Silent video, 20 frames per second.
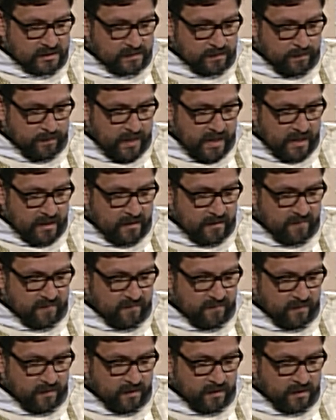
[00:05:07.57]
Os
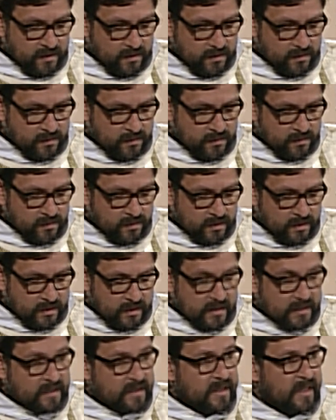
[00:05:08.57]
conviene que yo me
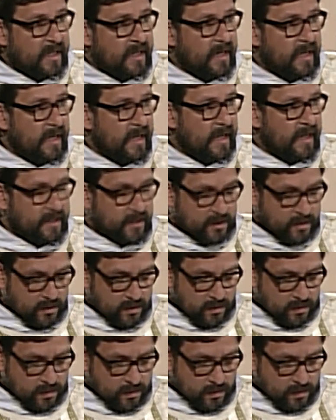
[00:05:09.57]
vaya, porque
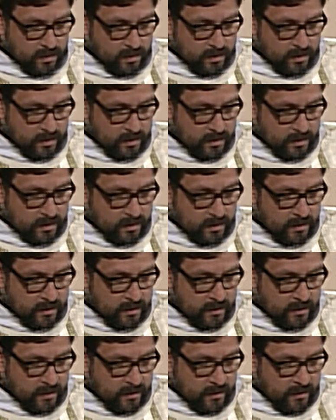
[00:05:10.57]
si no me voy,
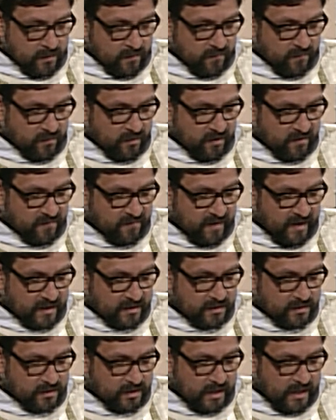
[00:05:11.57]
no vendrá a
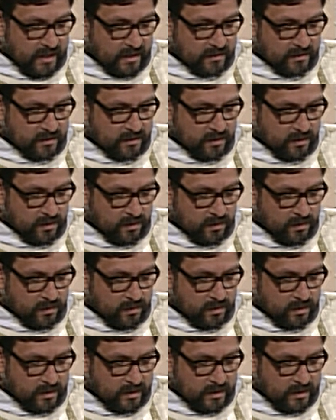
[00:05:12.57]
ustedes el Paráclito.